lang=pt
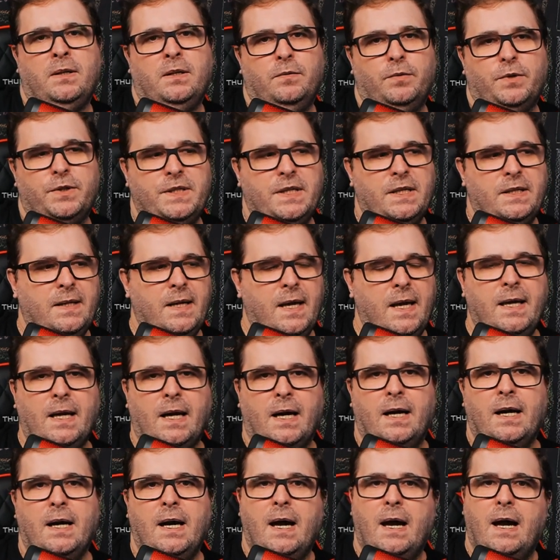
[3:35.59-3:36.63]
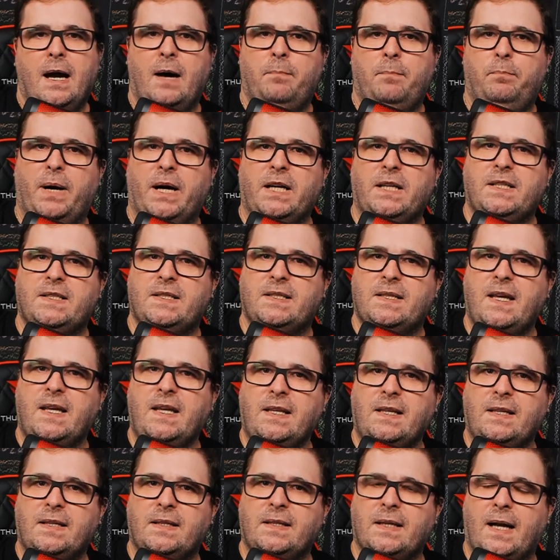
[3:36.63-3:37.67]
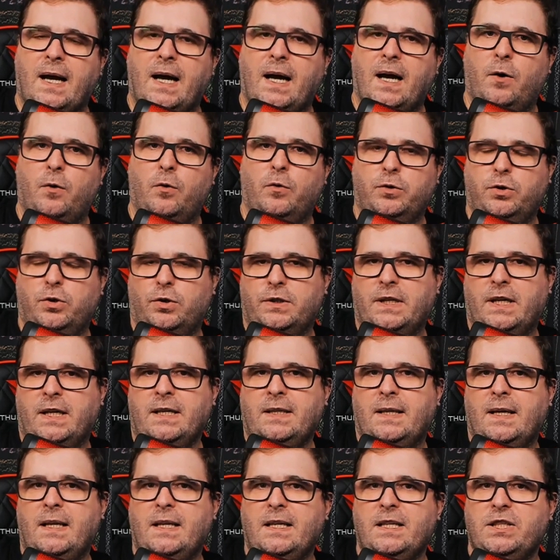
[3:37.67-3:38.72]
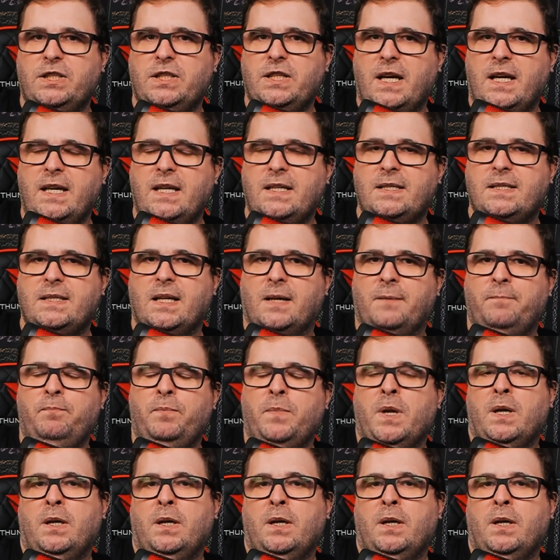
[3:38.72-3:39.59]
e você tenha a parte central, toda a inteligência